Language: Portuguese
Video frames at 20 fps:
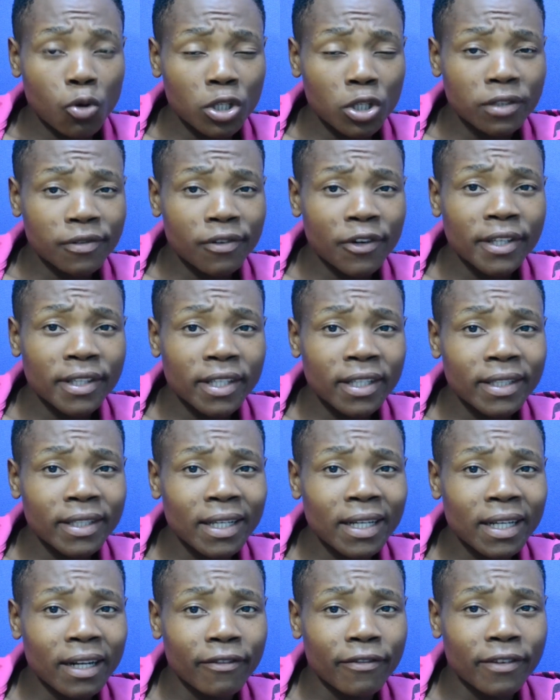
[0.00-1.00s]
Hoje vão
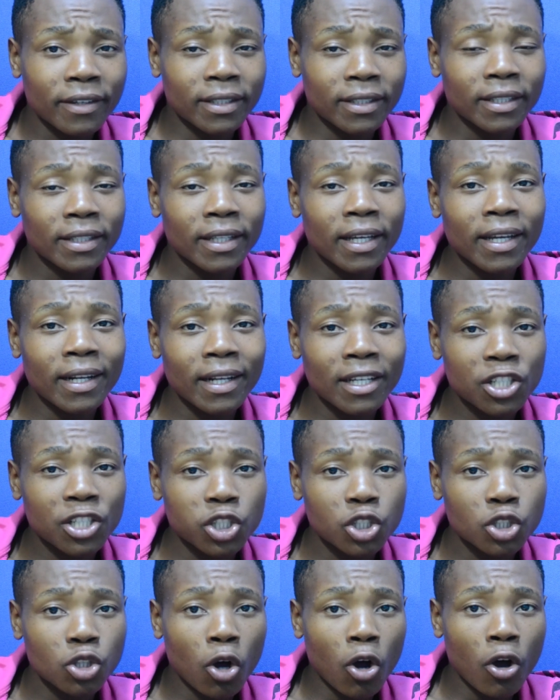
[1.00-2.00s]
entender a verdadeira
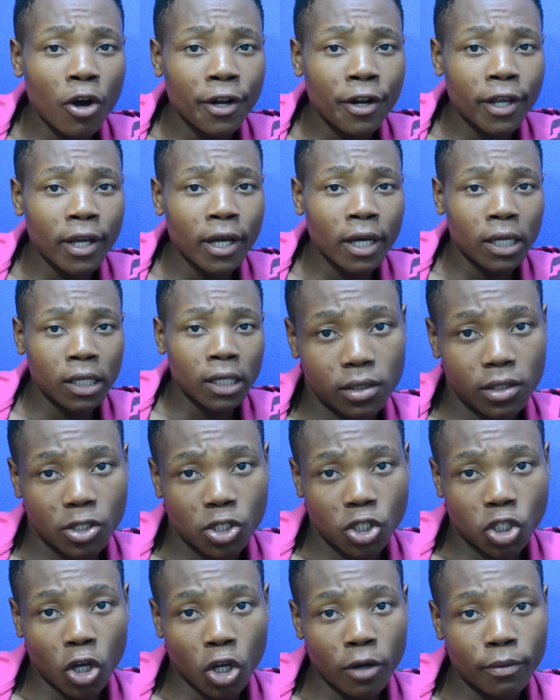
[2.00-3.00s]
história
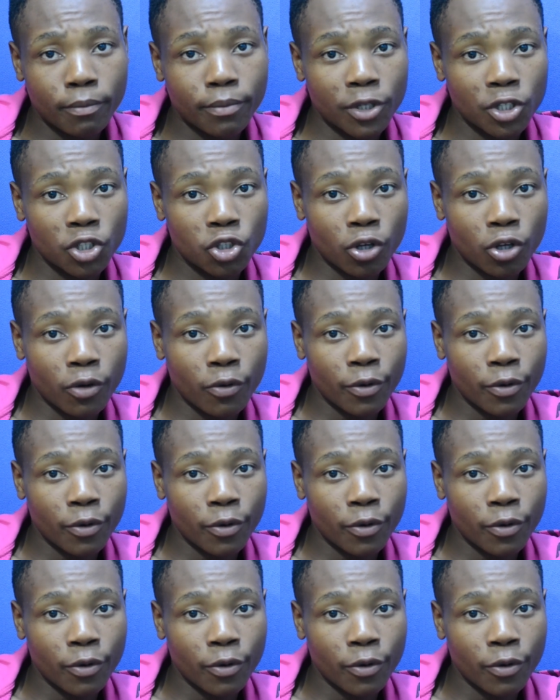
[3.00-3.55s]
sobre Joe